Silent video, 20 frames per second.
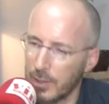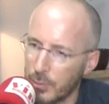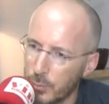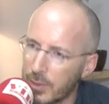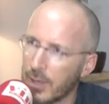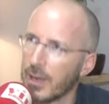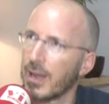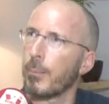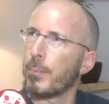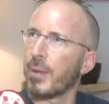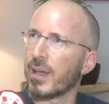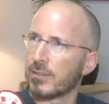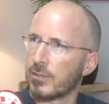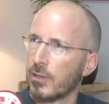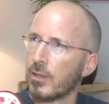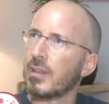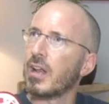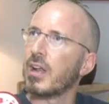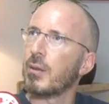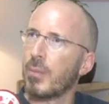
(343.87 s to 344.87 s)
Et donc la
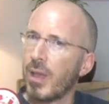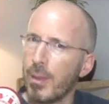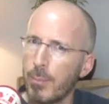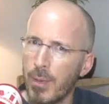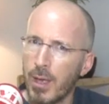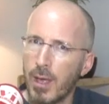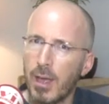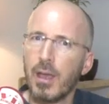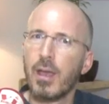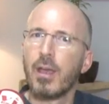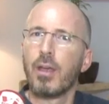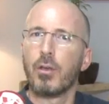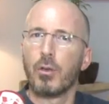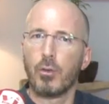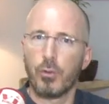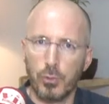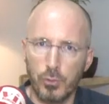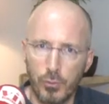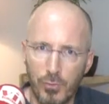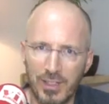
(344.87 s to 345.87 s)
personne elle-même
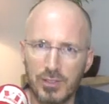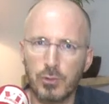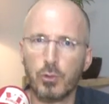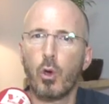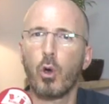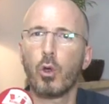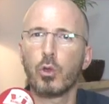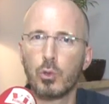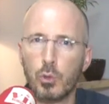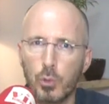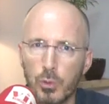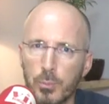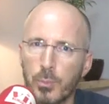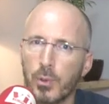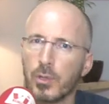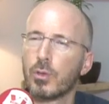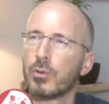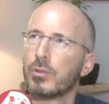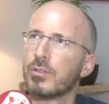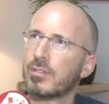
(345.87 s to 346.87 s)
va se rendre compte
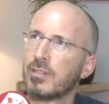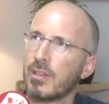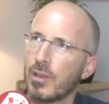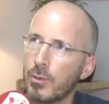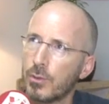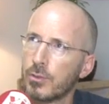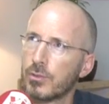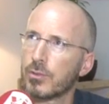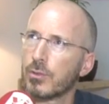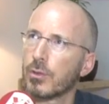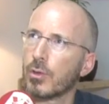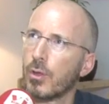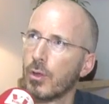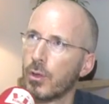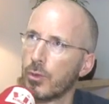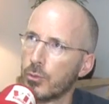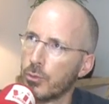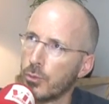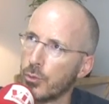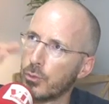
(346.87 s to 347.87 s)
pendant une séance
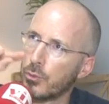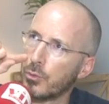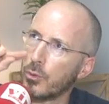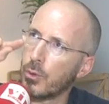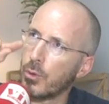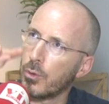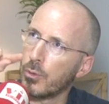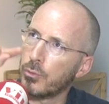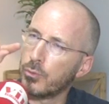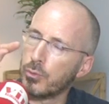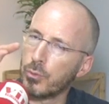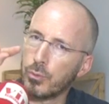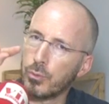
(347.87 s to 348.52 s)
de,